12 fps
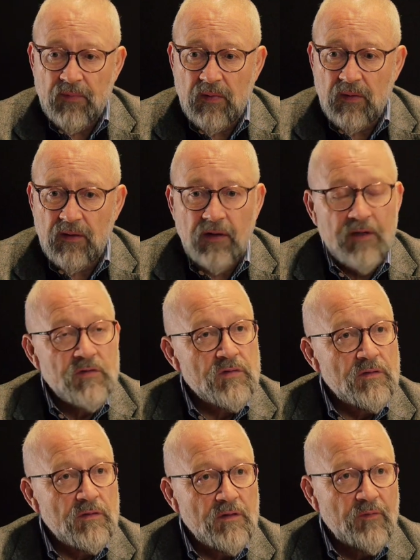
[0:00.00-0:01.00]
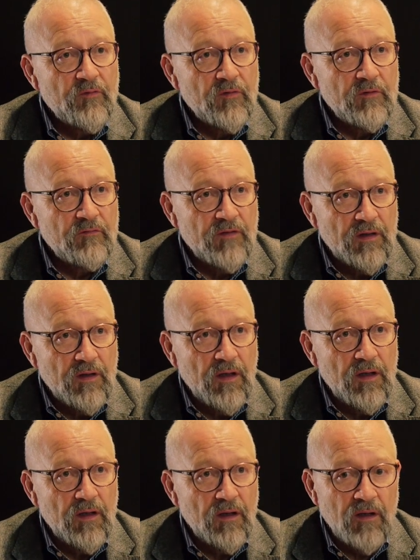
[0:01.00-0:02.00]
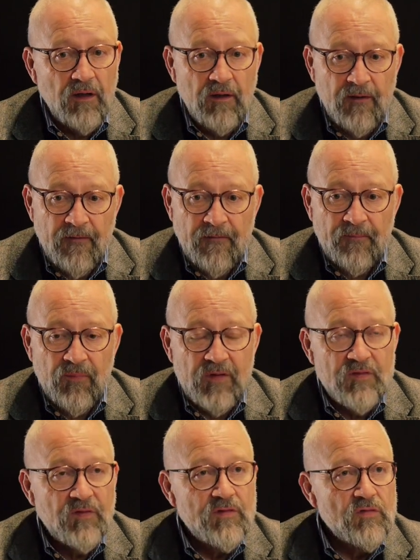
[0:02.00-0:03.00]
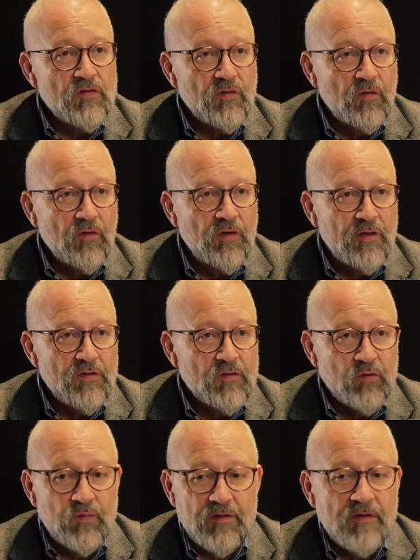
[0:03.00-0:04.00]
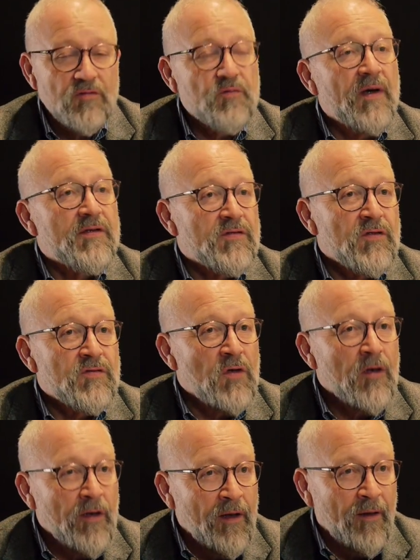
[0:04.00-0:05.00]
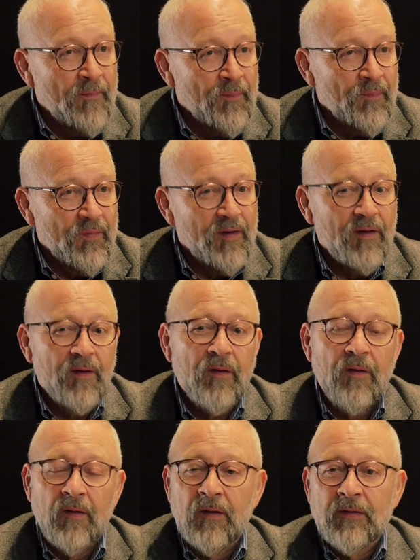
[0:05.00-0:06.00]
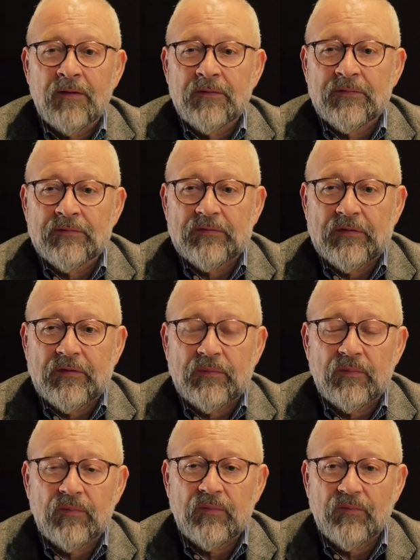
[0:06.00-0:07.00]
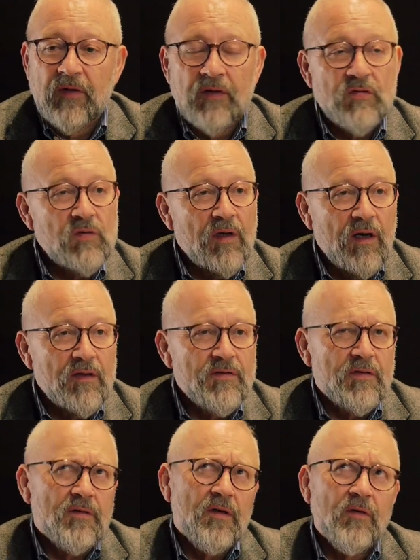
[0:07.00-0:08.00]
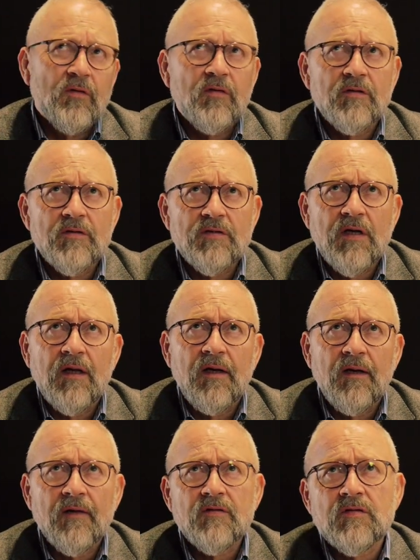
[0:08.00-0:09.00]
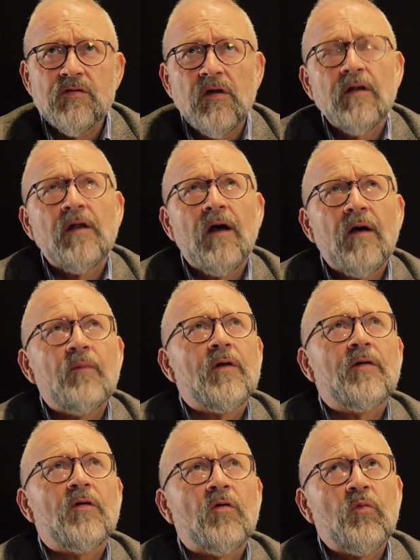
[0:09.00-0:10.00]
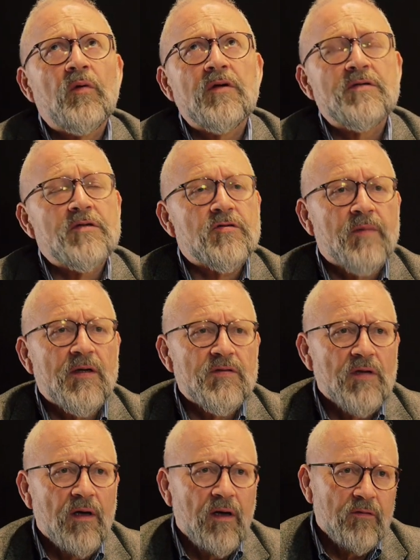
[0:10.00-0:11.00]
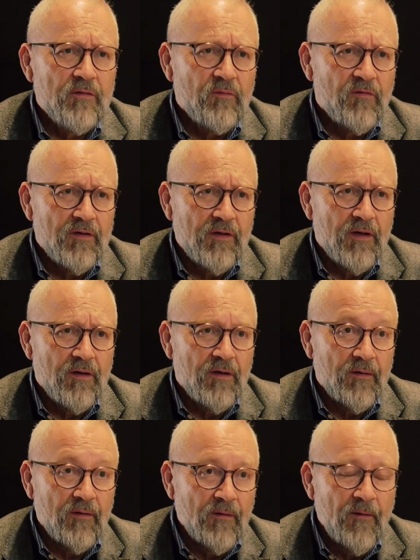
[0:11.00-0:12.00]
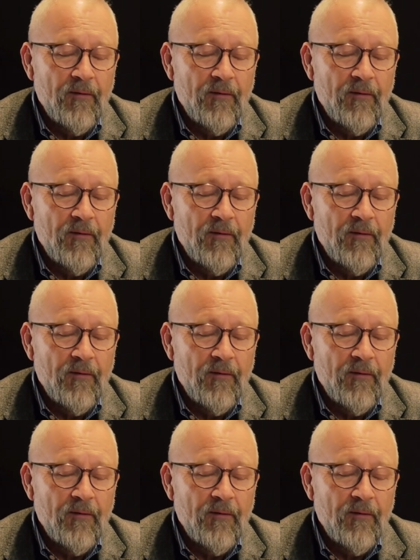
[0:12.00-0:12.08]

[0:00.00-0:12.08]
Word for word: Äh, die letzten tapferen Verteidiger des französischen Königstums sind Schweizer Söldner, die ähm, da zugange sind. Ja, man könnte sagen, die letzte Söldnerarmee in Europa ist die Schweizer Garde im Vatikan.